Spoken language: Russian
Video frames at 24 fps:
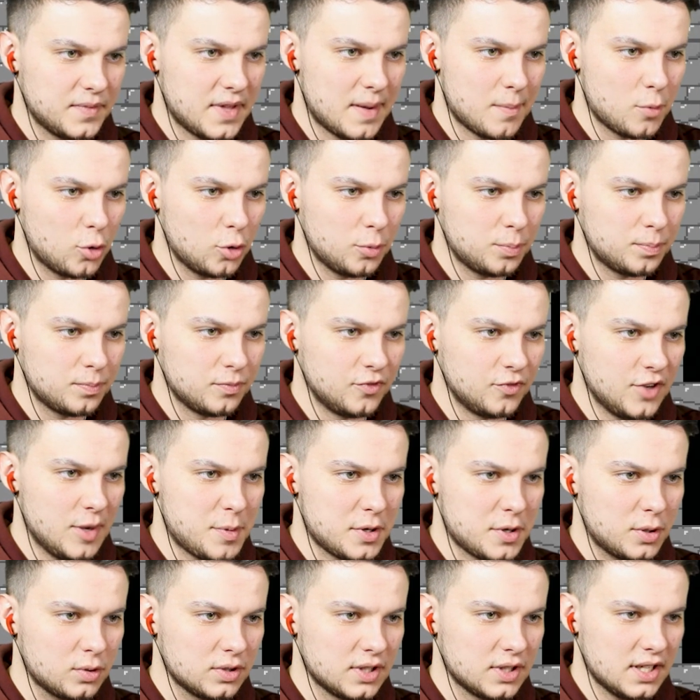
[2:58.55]
Я могу
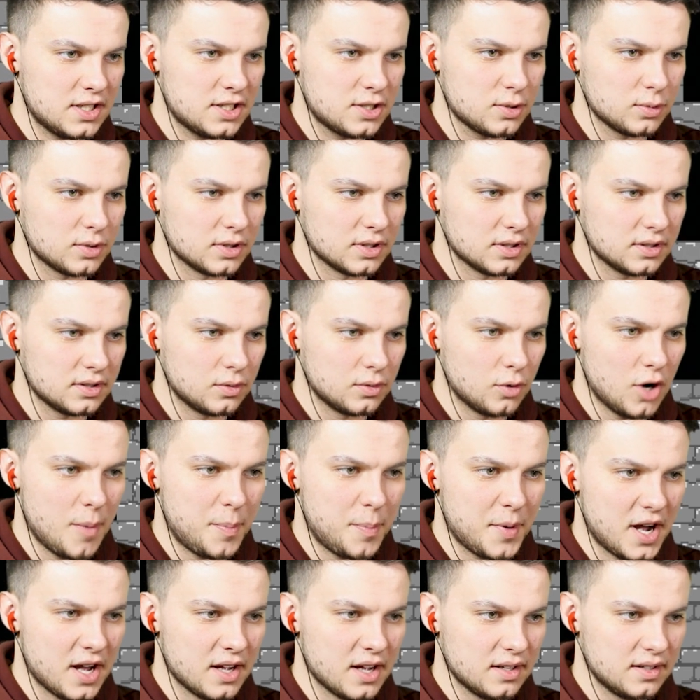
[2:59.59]
выпрыгнуть, да, отсюда?
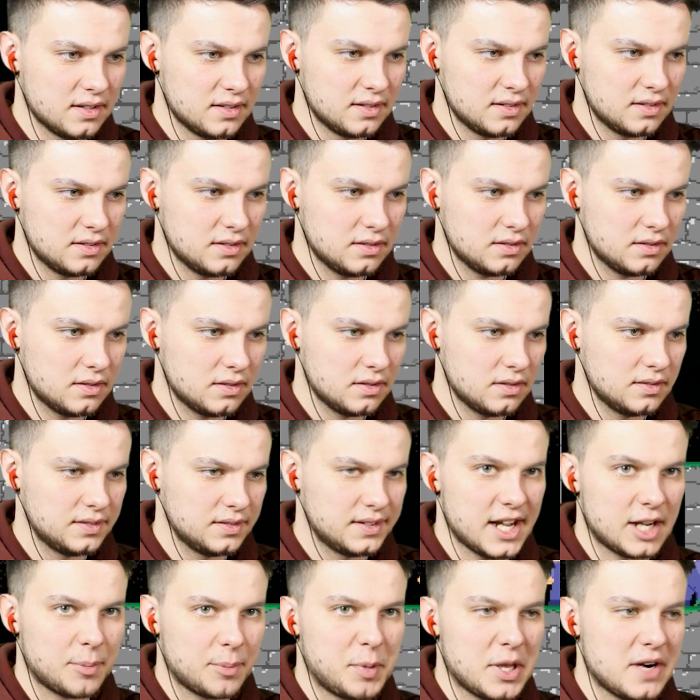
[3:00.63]
Опа!
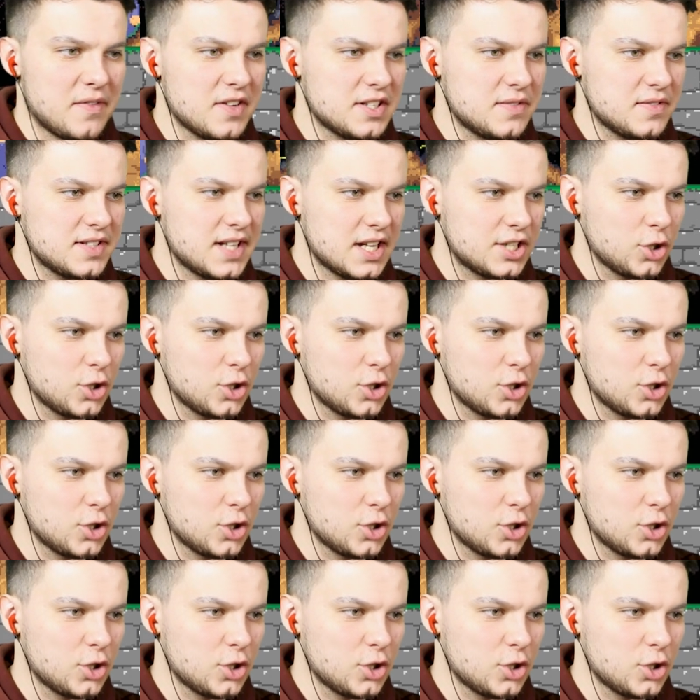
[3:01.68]
Так, первая звезда